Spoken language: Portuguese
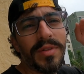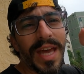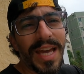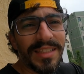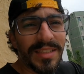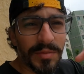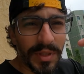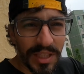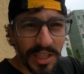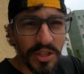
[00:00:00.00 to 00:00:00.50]

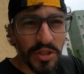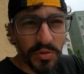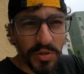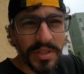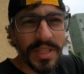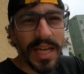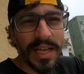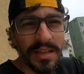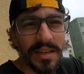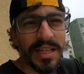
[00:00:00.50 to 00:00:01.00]
desce naquelas
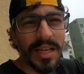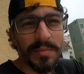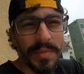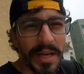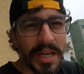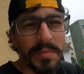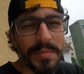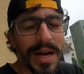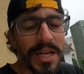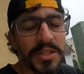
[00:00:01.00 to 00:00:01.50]
costelinhas que a
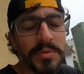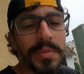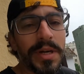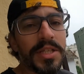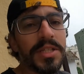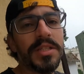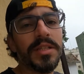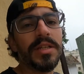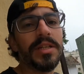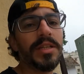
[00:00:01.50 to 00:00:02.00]
bike bate
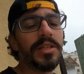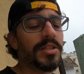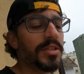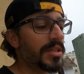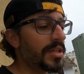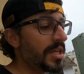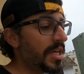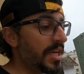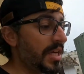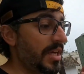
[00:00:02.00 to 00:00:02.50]

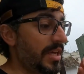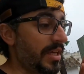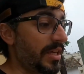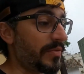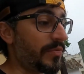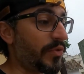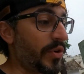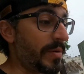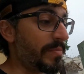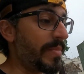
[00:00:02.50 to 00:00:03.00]
bastante.
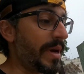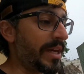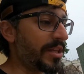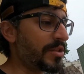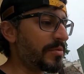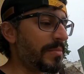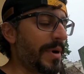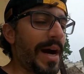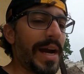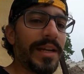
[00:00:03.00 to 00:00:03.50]
E foi bem
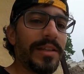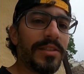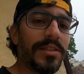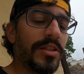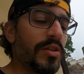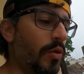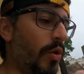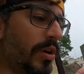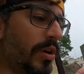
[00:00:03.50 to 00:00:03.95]
demais. E